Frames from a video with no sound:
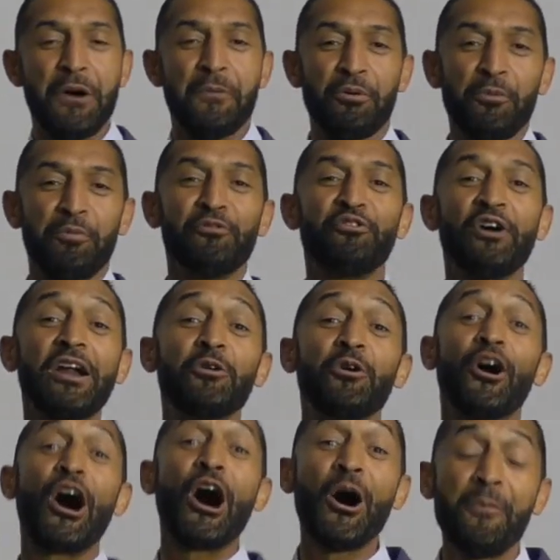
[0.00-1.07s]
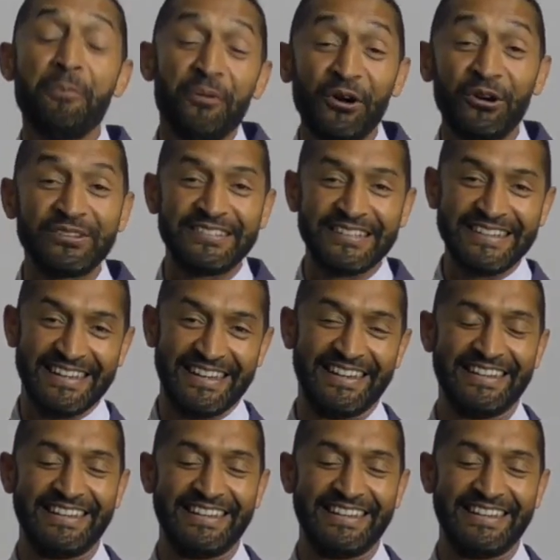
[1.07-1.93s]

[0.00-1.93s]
pour pouvoir le remporter,